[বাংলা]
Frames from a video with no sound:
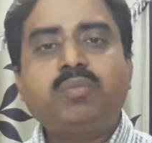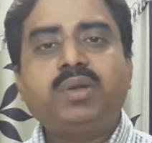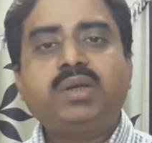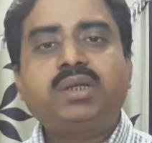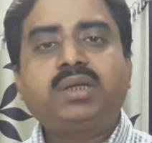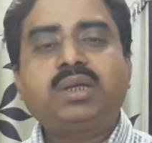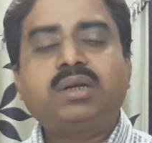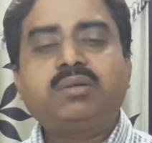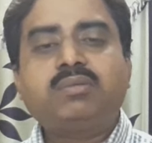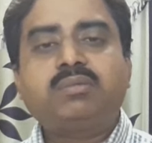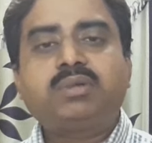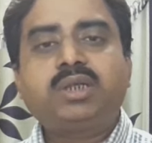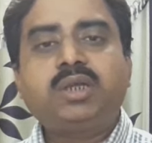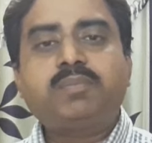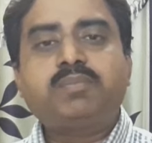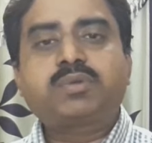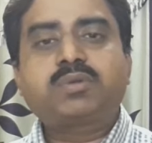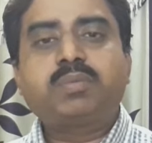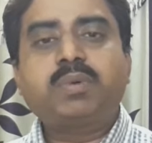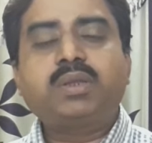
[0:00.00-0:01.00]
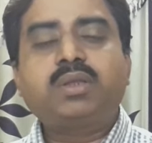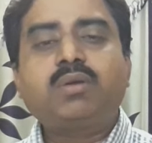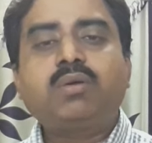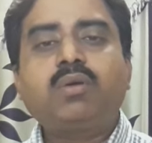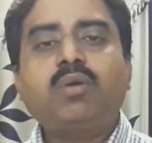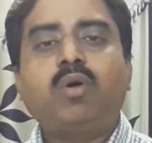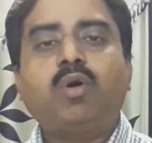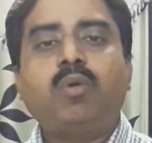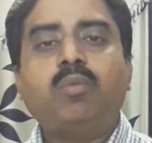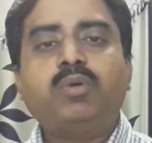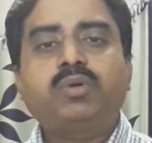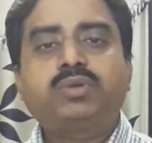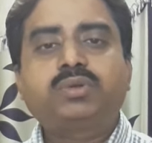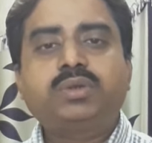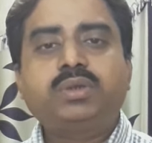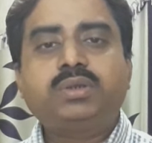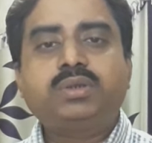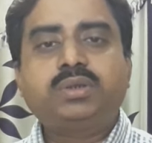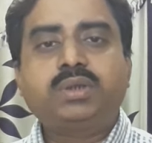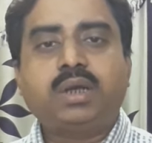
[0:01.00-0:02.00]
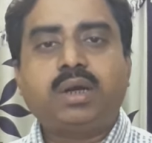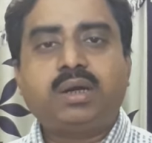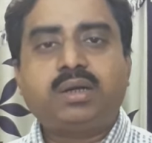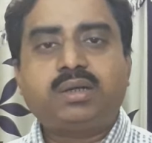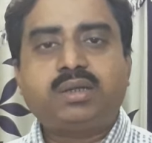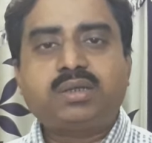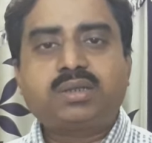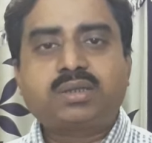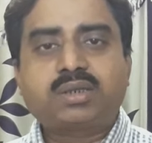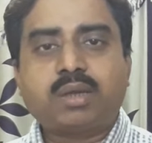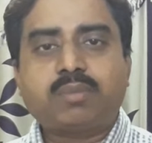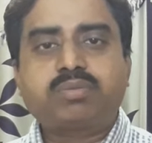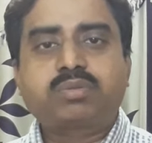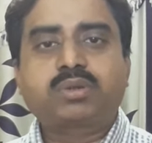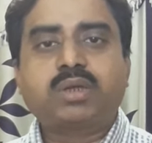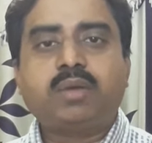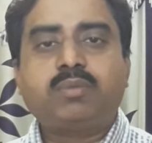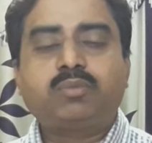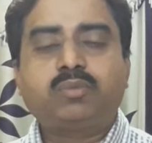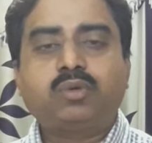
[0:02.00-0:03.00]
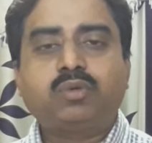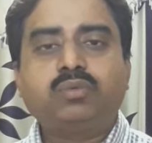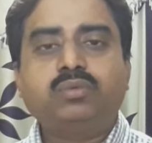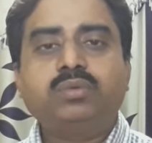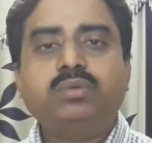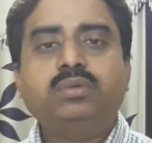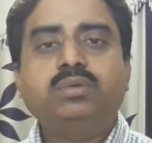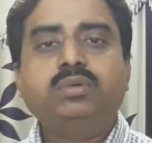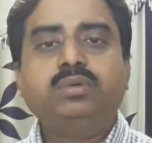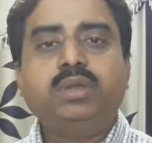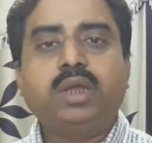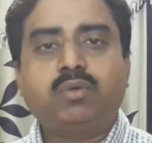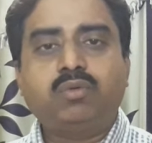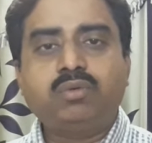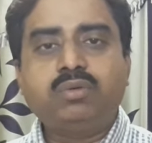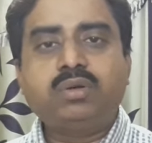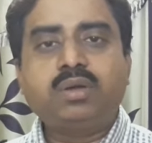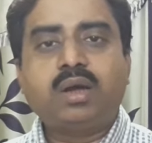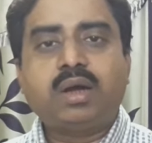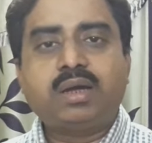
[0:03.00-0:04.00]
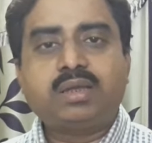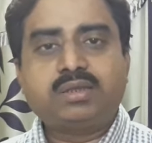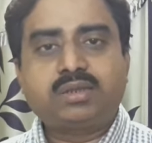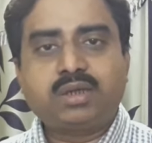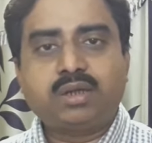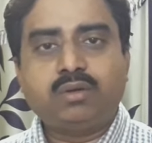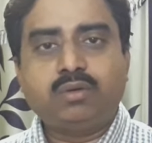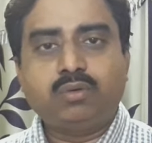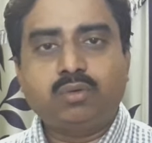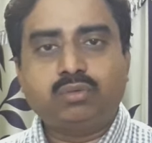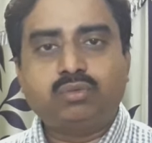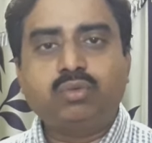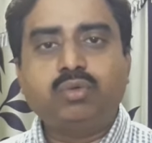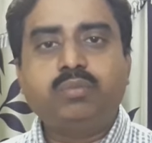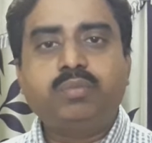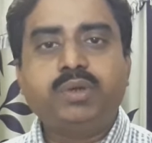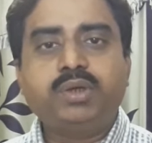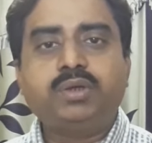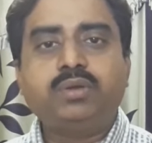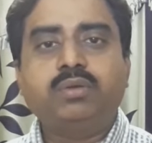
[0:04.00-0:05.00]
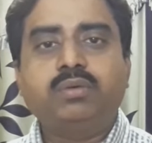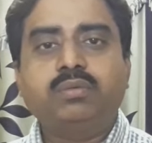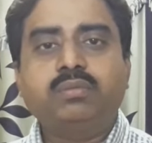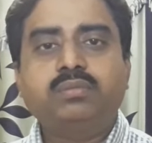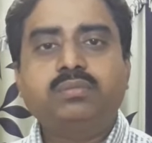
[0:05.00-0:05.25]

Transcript: মেডিকেল টিপস পেতে হলে অবশ্যই চ্যানেলটি সাবস্ক্রাইব করুন দেখুন আজকের নতুন ভিডিও